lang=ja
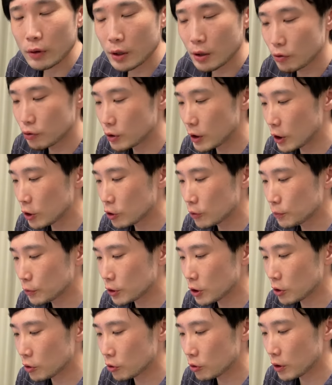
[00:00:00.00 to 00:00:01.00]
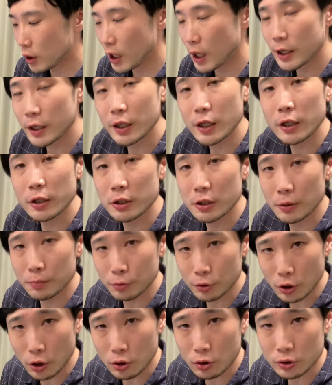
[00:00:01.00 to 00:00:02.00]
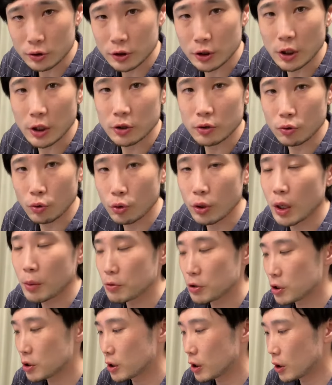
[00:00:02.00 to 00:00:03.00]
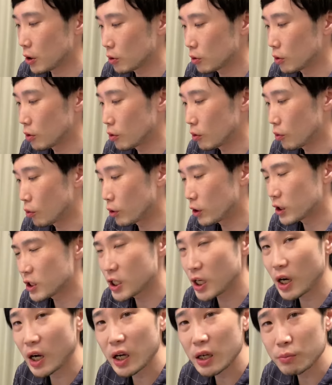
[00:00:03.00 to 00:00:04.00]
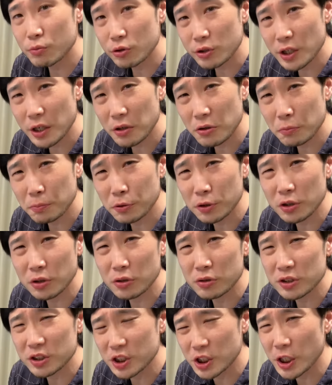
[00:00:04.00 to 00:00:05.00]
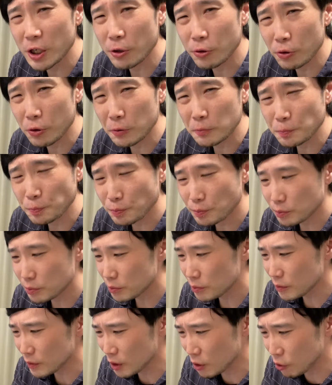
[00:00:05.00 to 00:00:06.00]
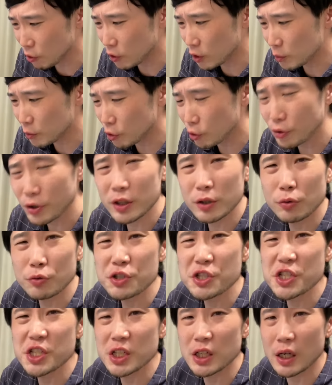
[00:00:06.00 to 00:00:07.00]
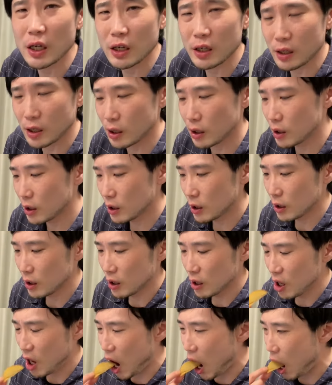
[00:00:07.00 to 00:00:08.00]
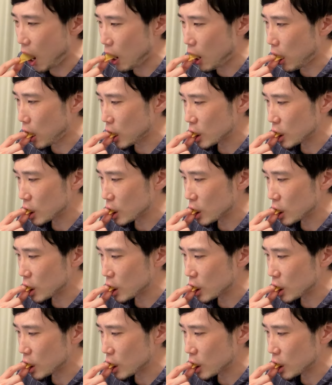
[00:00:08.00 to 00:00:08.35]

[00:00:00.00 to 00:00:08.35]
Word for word: で、フライドポテトってカリカリなポテト好きな人多いかもしんないけど、俺じゃがいも系のポテト好きなのよ。これもこれで美味しいからね。うん。